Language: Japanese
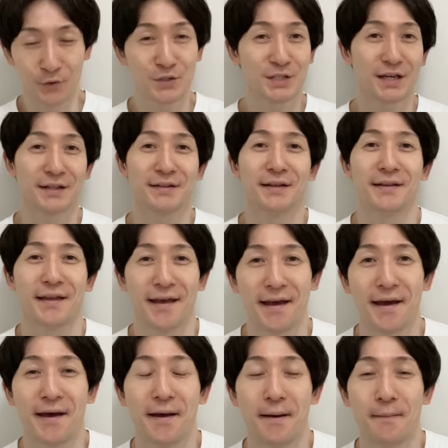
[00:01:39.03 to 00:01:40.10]
味しかったね
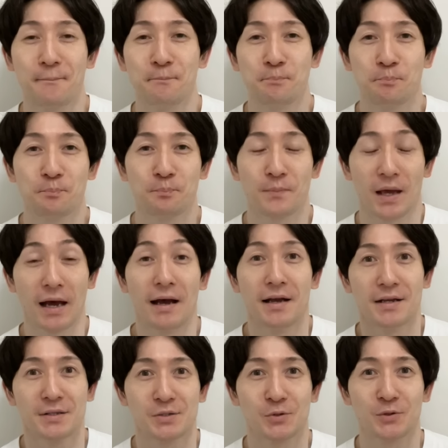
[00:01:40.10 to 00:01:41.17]
あ、
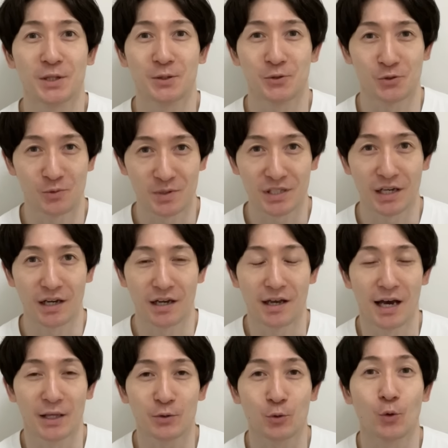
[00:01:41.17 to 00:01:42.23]
そうだ、のぞみちゃん。
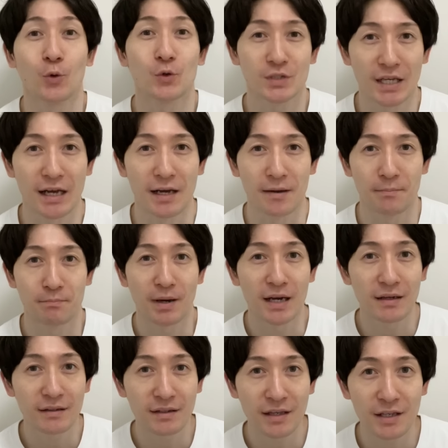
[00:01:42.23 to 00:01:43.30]
あとここさ、
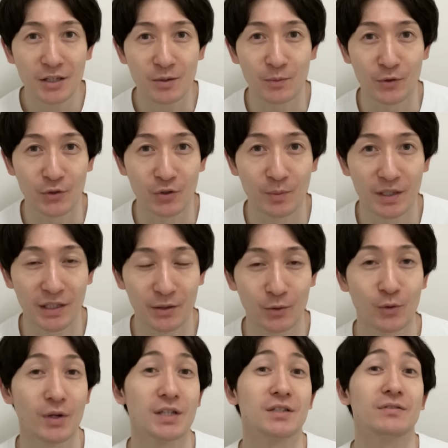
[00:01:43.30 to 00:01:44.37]
パンケーキも有名なと
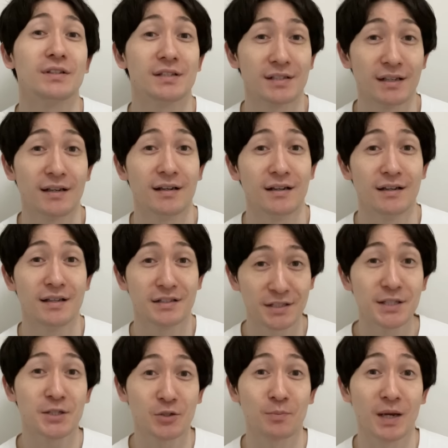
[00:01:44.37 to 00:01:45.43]
こらしくてさ、好
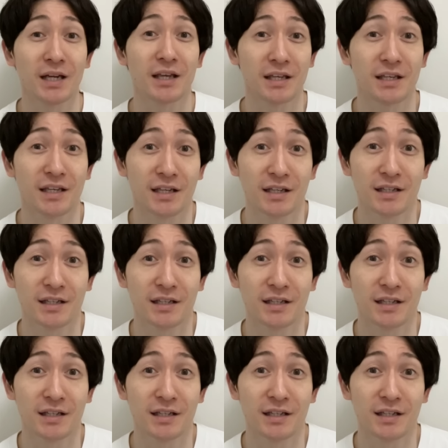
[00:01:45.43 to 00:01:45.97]
きでしょ、パンケーキ。